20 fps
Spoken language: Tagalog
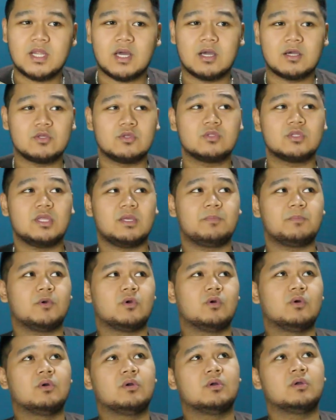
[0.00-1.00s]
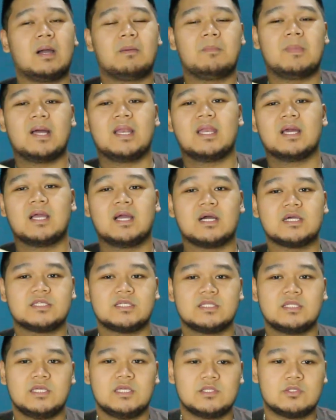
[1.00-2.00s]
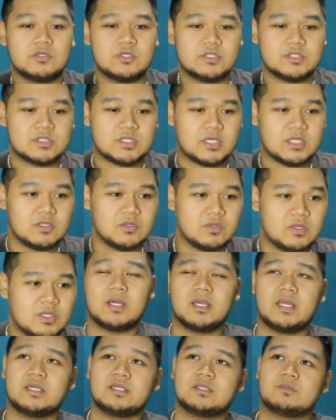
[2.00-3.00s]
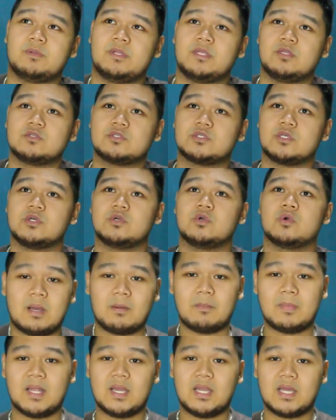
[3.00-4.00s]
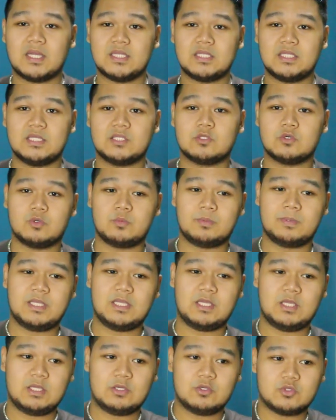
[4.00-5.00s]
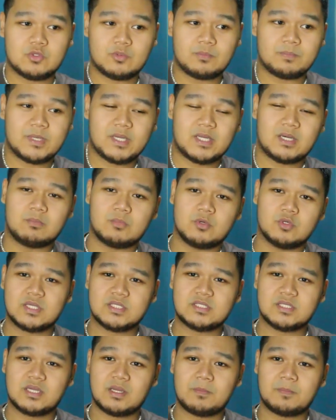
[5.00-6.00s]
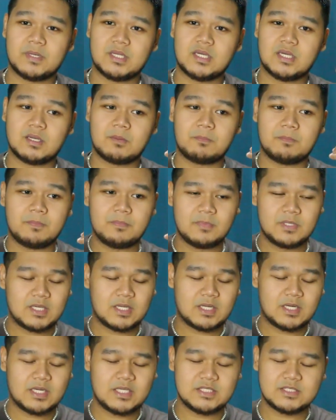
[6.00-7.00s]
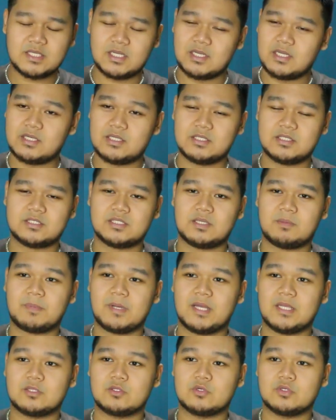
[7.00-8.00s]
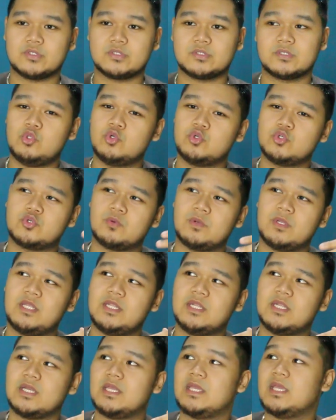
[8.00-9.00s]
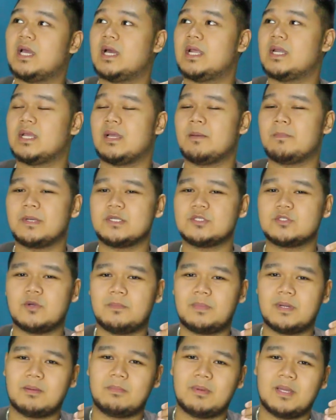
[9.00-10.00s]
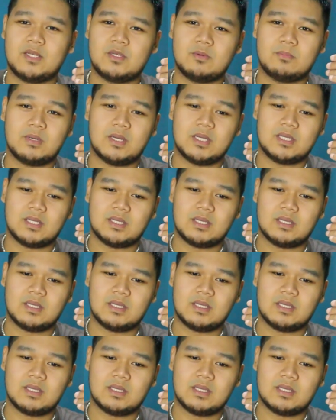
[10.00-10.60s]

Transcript: lang. Yung tipong, ang mahalaga kasi dito is ano eh, explain ko sa'yo. Ang mahalaga dito, umiikot yung pera mo. Kasi kapag nag, nag-resell ka ng sapatos, usually nangyayari kapag sobrang mahal ng mga,